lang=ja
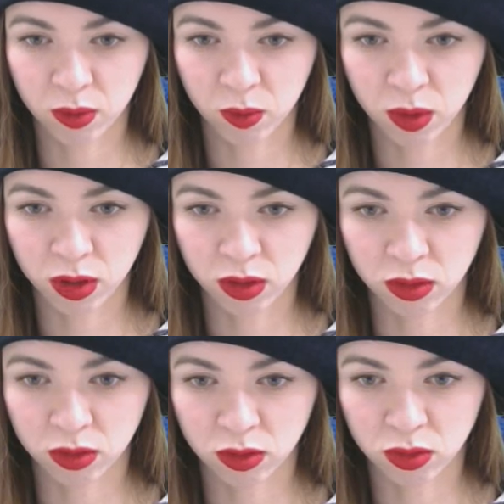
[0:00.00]
1
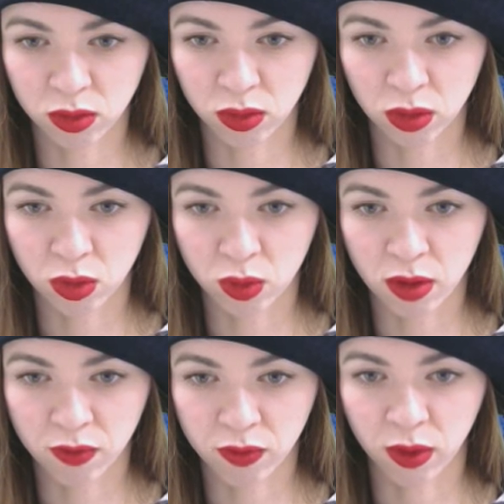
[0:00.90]
2 3 4う
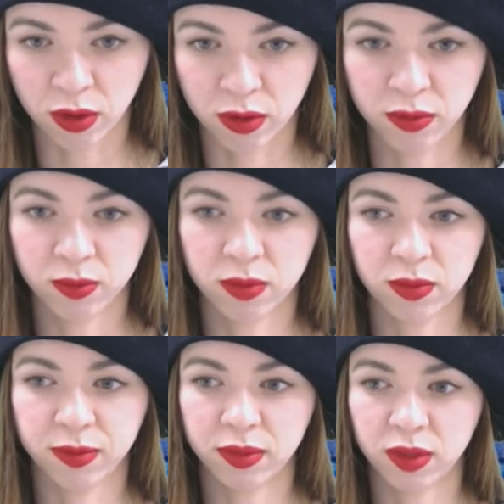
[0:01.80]
ん、
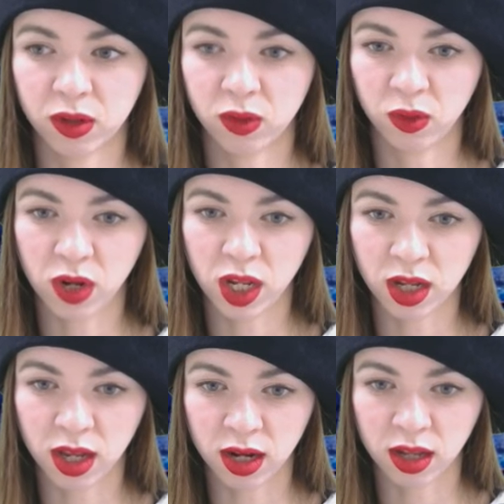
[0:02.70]
この2
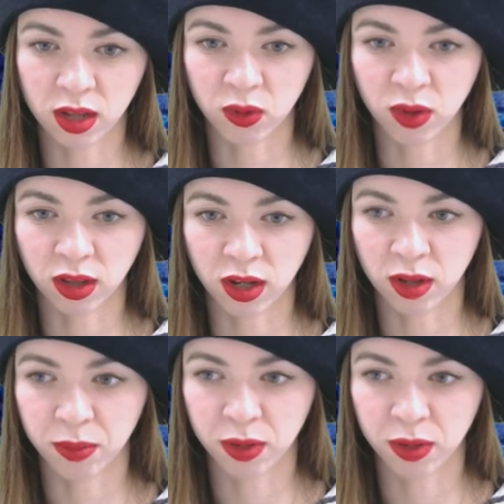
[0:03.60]
回やらんでよかったね